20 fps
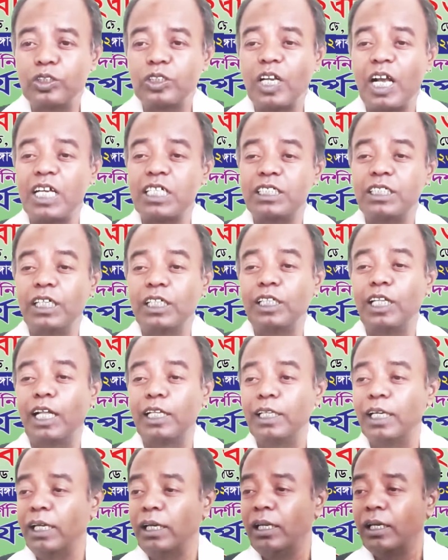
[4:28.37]
গলতটা আসছে
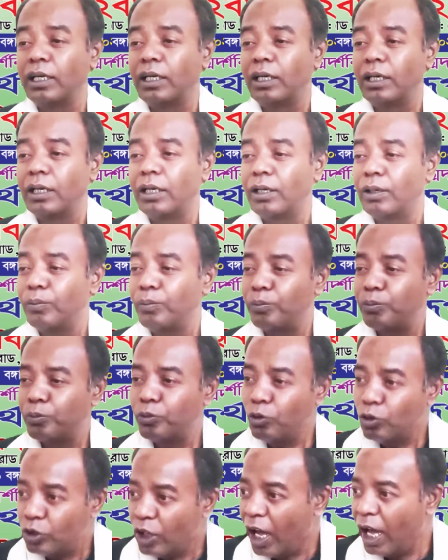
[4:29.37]
তাদের
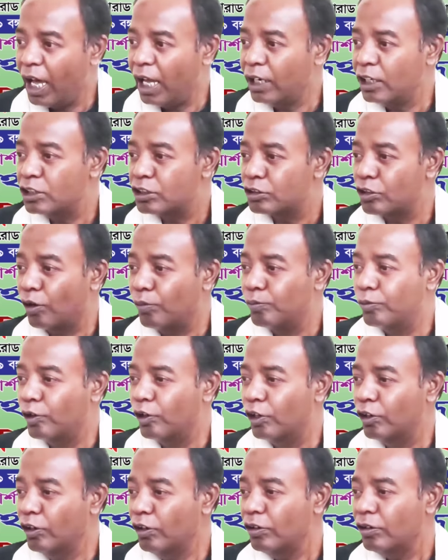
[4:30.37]
প্রধান স্তম্ভ
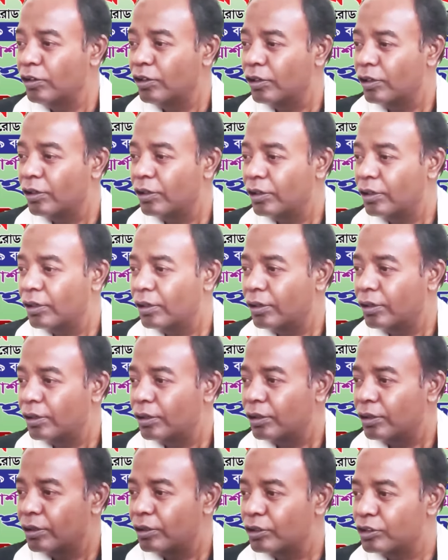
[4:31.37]
হল
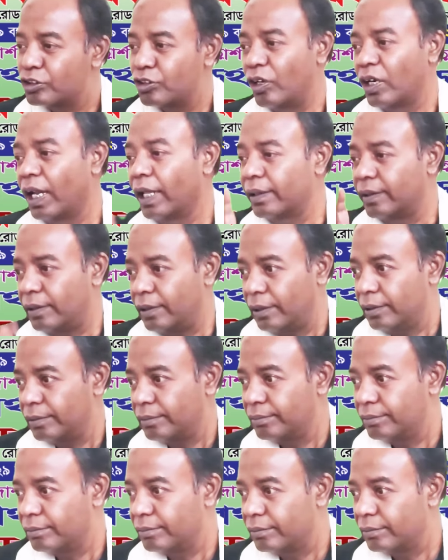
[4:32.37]
সলাৎ
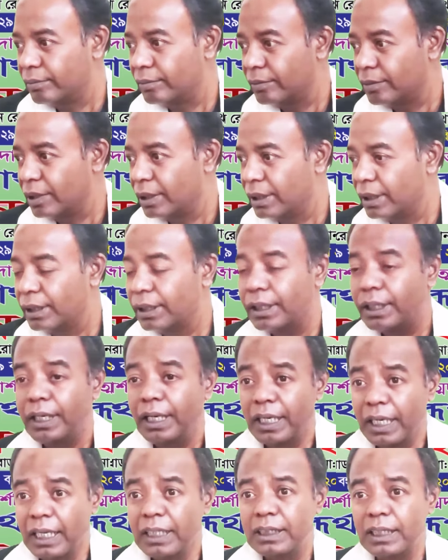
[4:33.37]

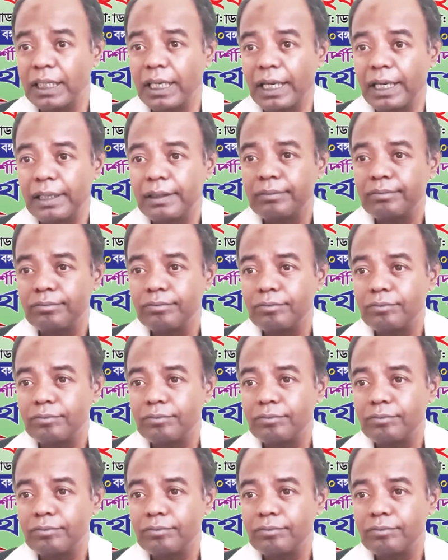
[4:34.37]
এটাই চেনে